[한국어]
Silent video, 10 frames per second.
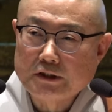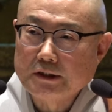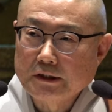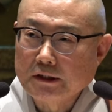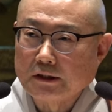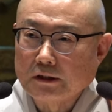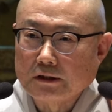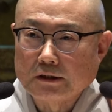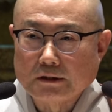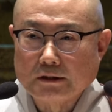
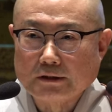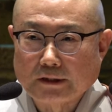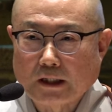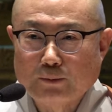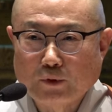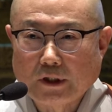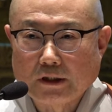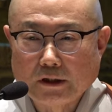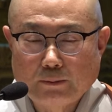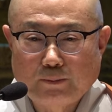시기, 그
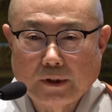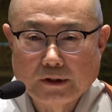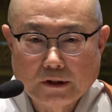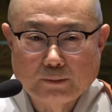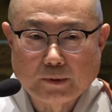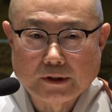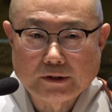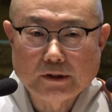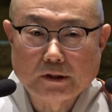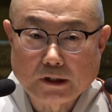사람보다 10배,
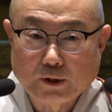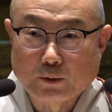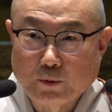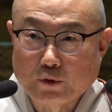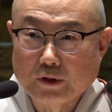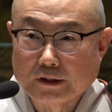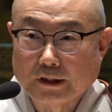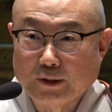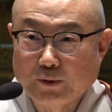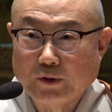8배 뛰어나다고 표현을
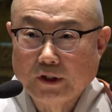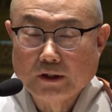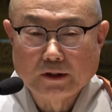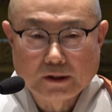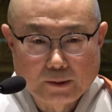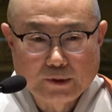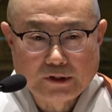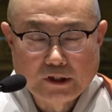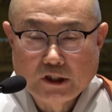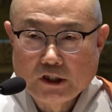하잖아요.
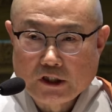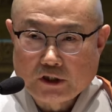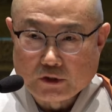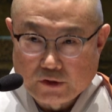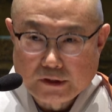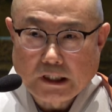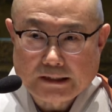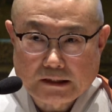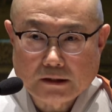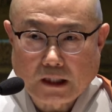그러면
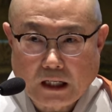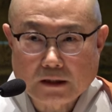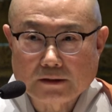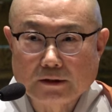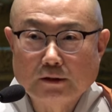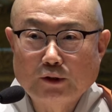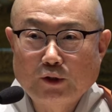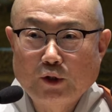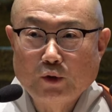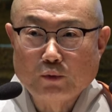귀신같이
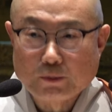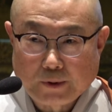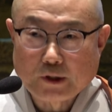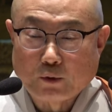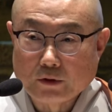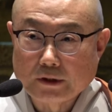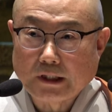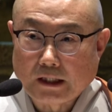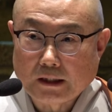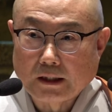알아서 위패에 올
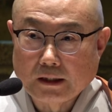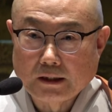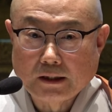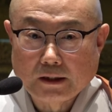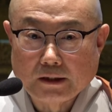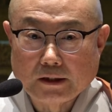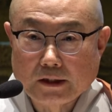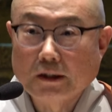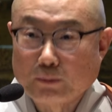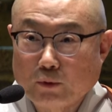거다
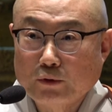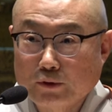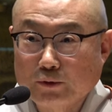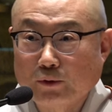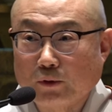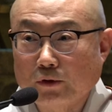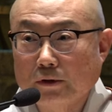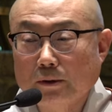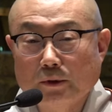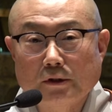이렇게 보는 거죠.
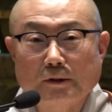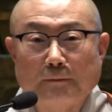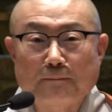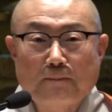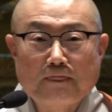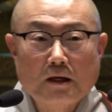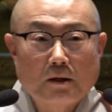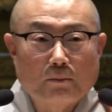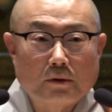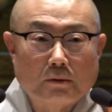그러면은
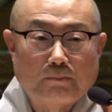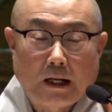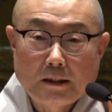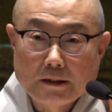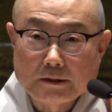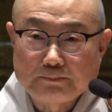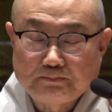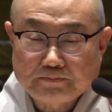뭐 빨리